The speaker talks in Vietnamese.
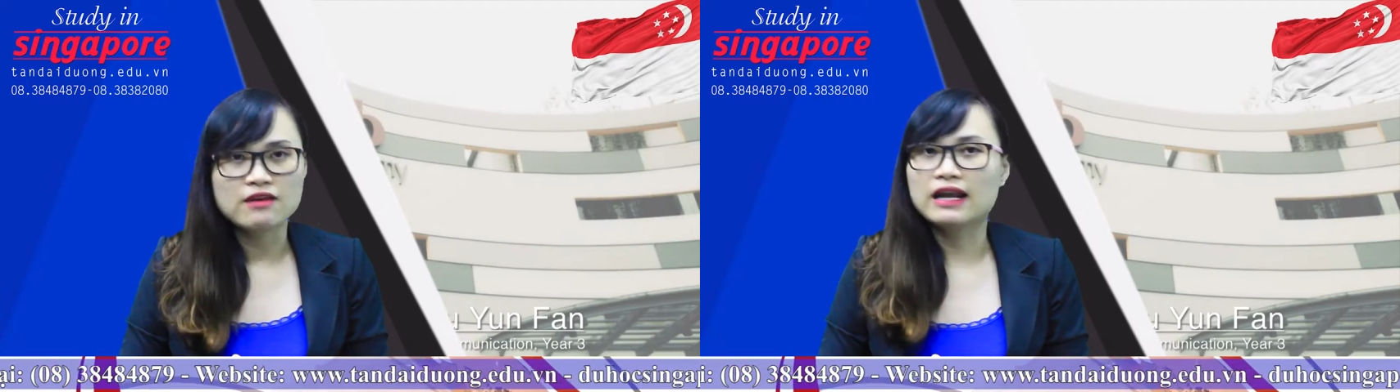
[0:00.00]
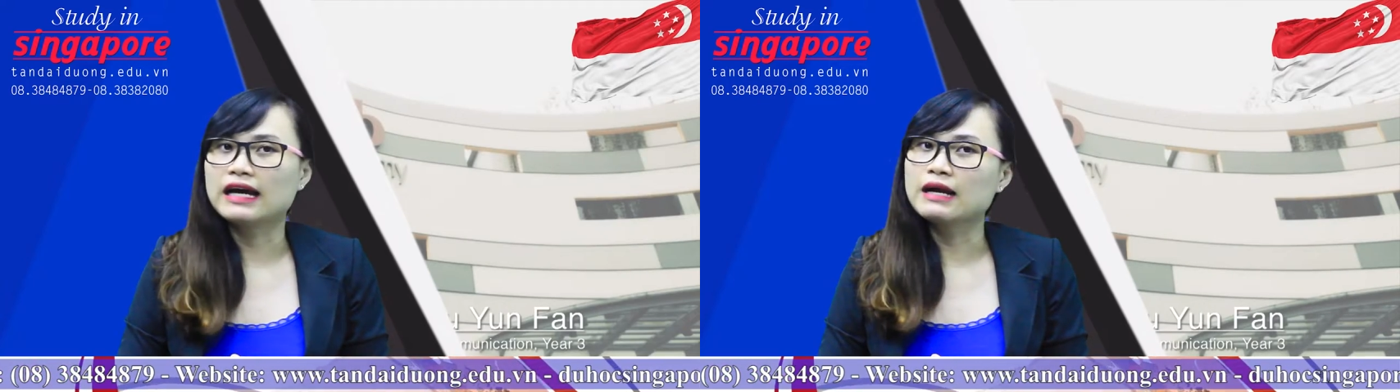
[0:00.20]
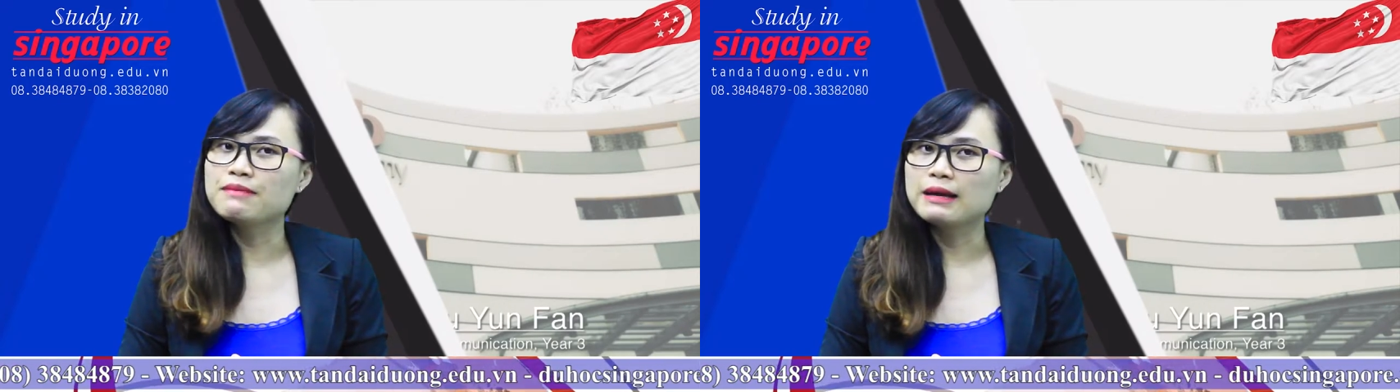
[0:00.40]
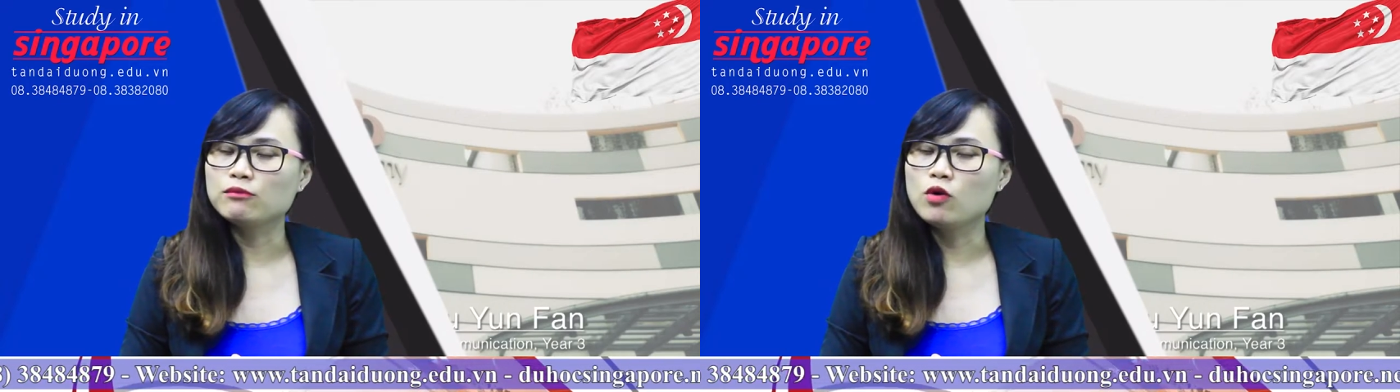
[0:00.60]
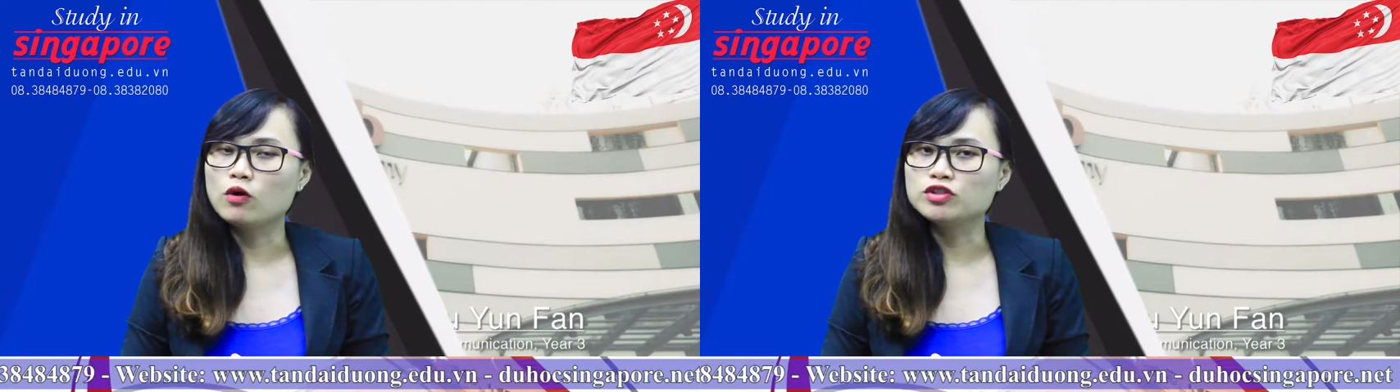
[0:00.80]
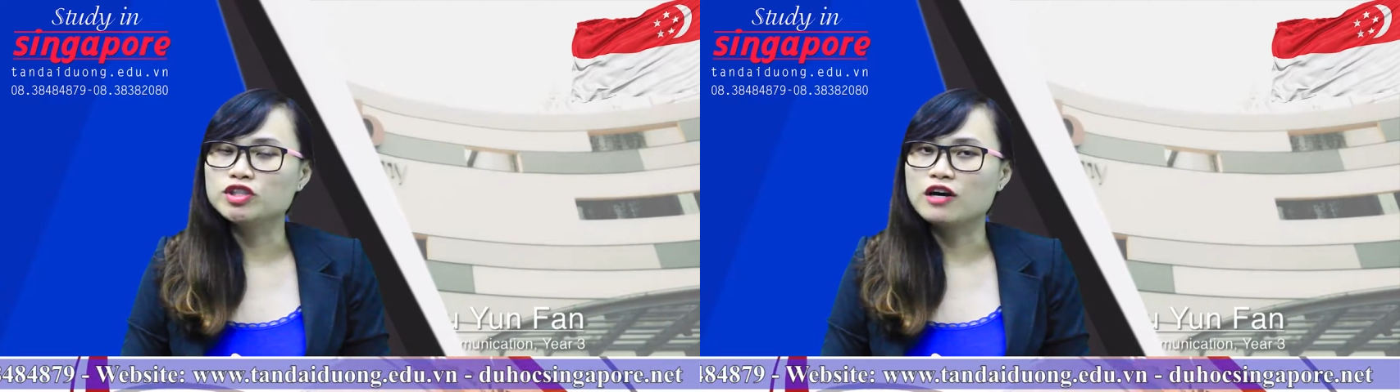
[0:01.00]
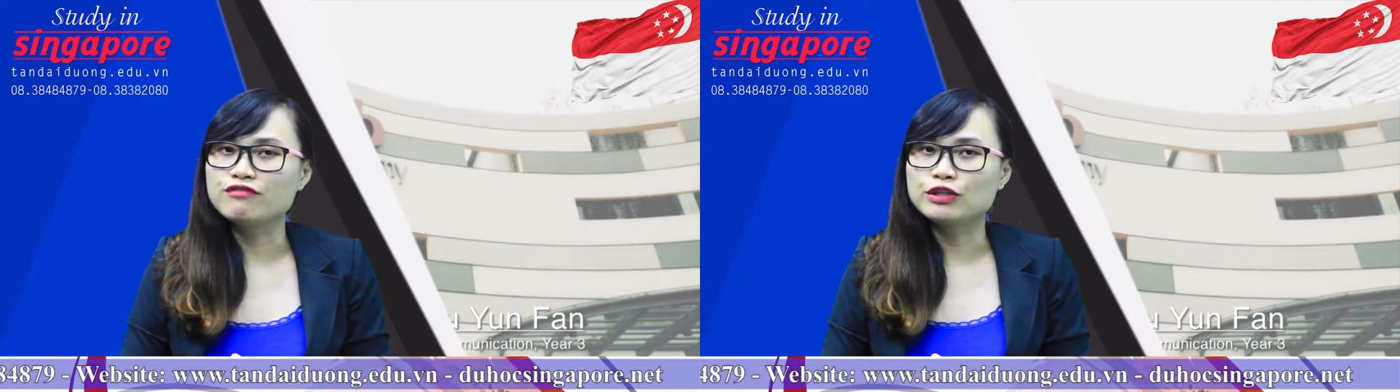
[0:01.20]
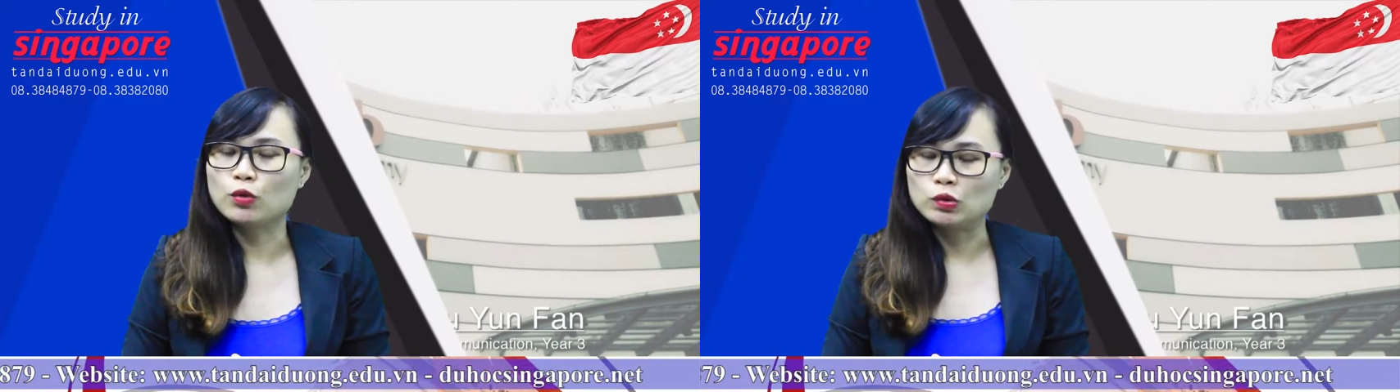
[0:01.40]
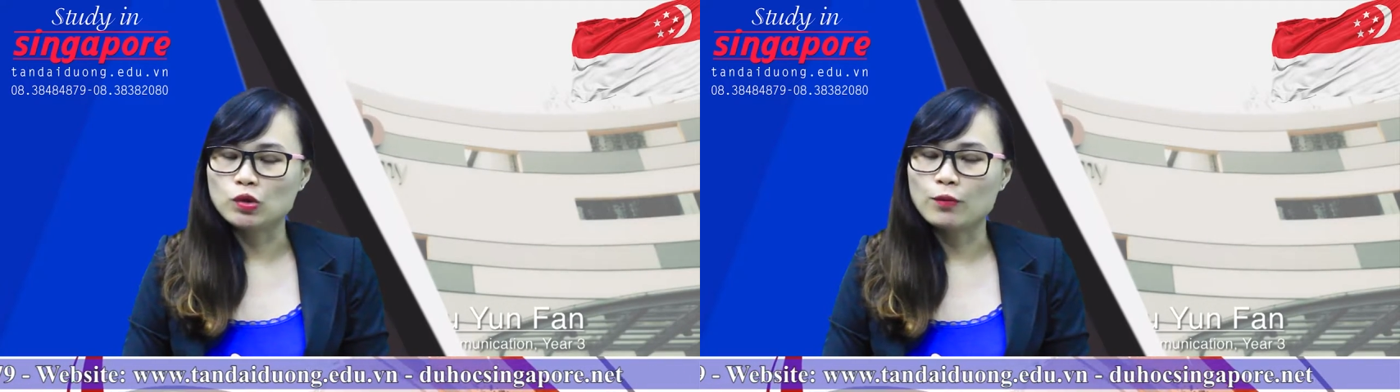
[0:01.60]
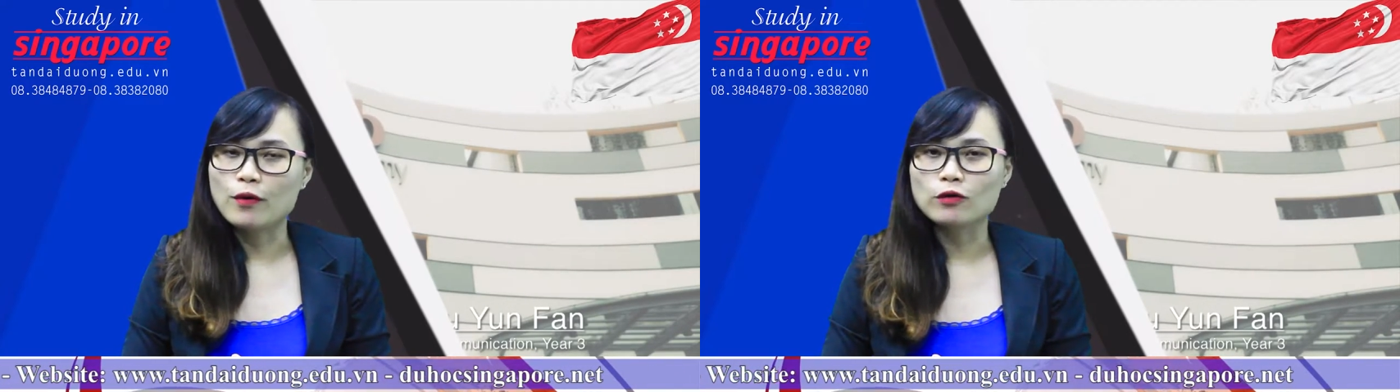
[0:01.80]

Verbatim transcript: hoặc là các bạn muốn hỗ trợ về thủ tục,